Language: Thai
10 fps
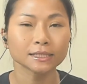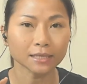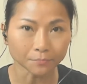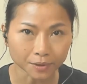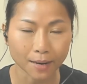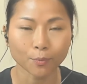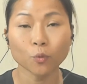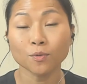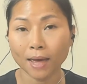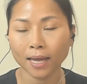สำหรับ
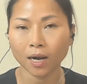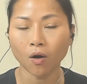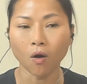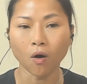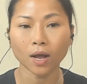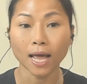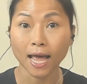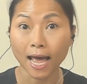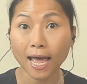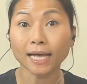คุณแม่ท้อง
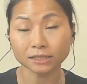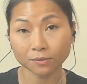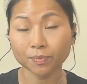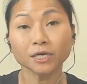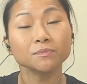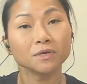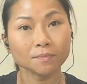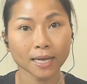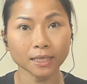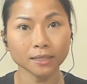อาจจะเพิ่มขึ้น
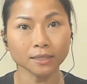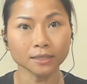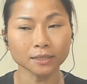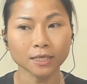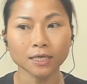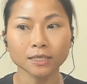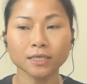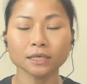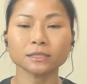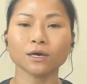มานิดนึง
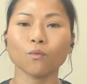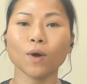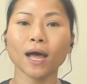เนื่องจากว่า